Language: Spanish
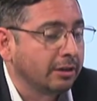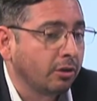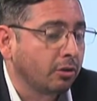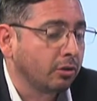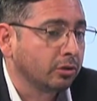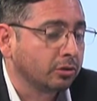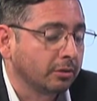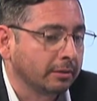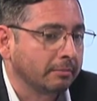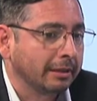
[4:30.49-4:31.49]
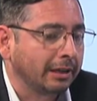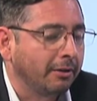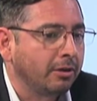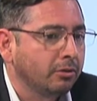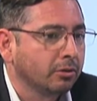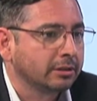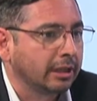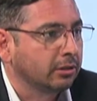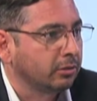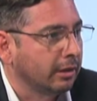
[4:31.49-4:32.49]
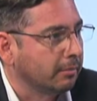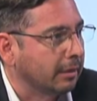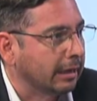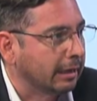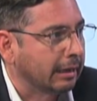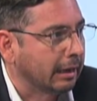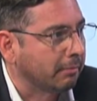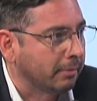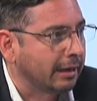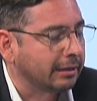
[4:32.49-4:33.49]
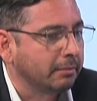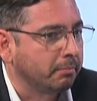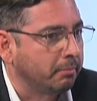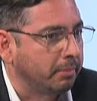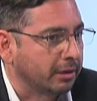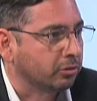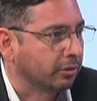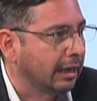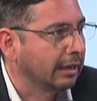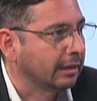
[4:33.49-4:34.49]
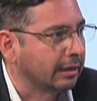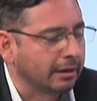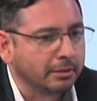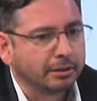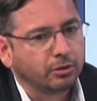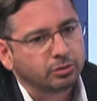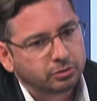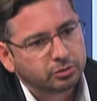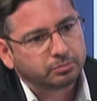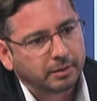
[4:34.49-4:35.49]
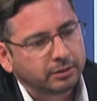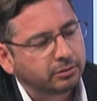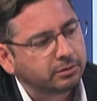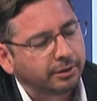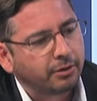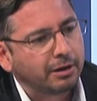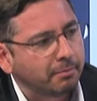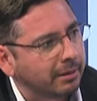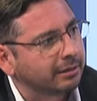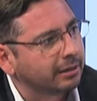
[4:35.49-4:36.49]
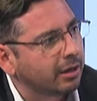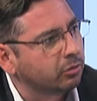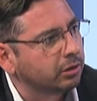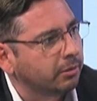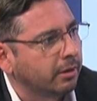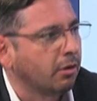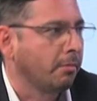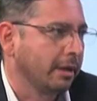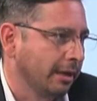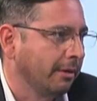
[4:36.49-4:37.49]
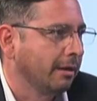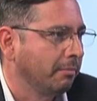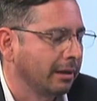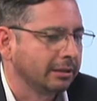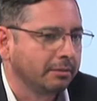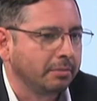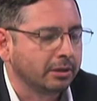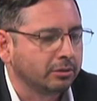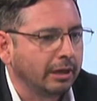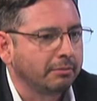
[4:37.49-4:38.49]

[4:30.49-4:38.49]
Yo lo conozco, mi trabajo no es tanto en, la parte personal, realmente yo trabajo en la parte ejecutiva y luego me lleva a la parte personal.